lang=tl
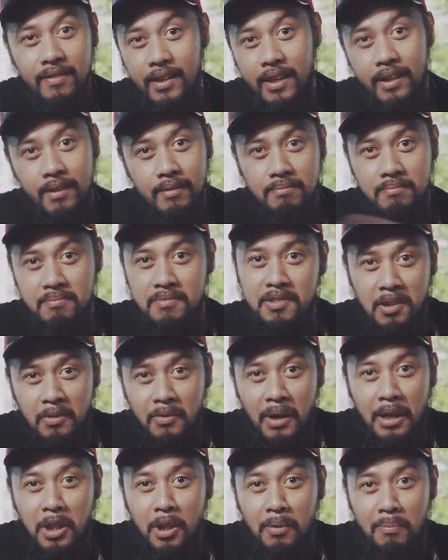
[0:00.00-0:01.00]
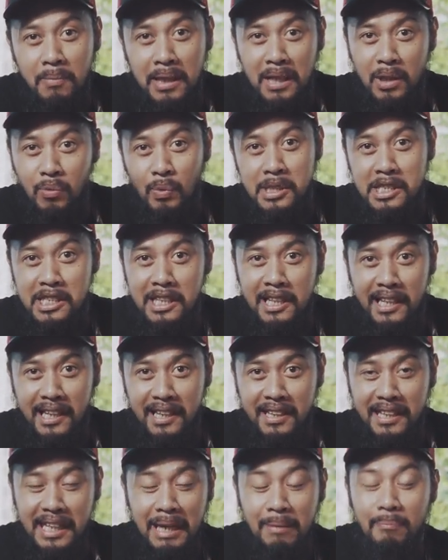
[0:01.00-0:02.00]
Then randomly it will
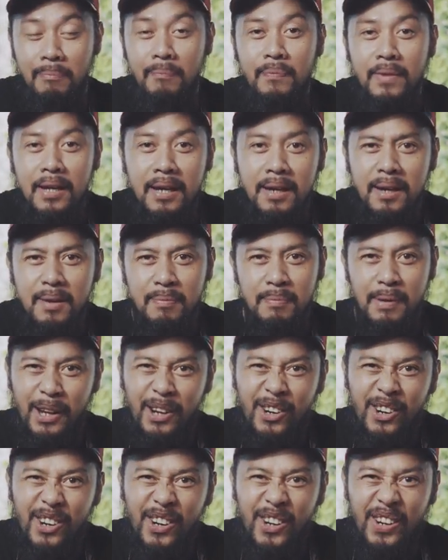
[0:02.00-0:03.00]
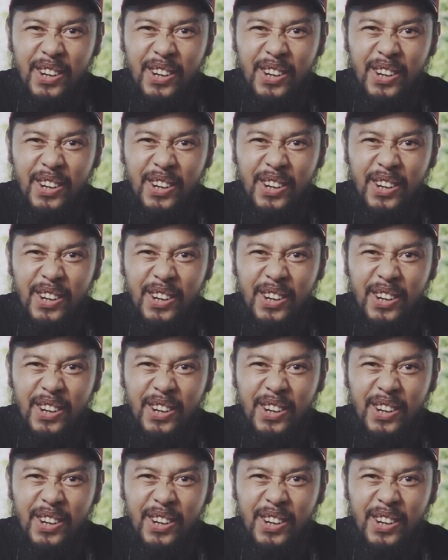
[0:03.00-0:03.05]
select a name. Pero